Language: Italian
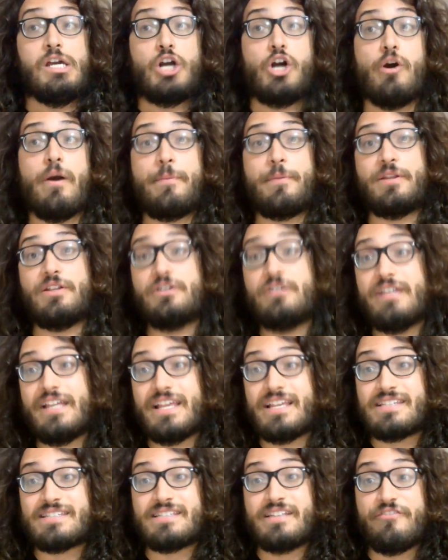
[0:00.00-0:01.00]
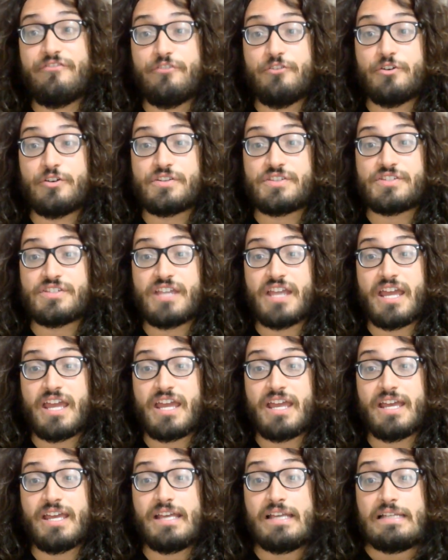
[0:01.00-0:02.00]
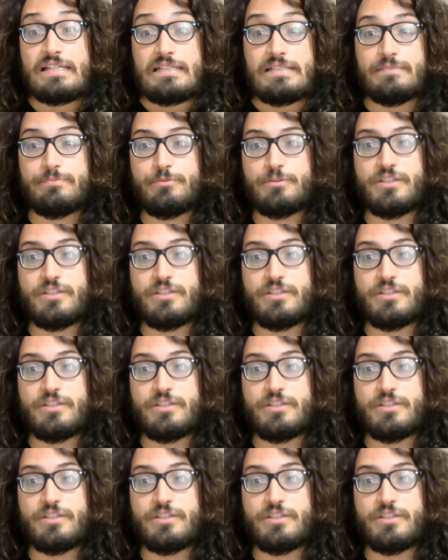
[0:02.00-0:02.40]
come protagonista forse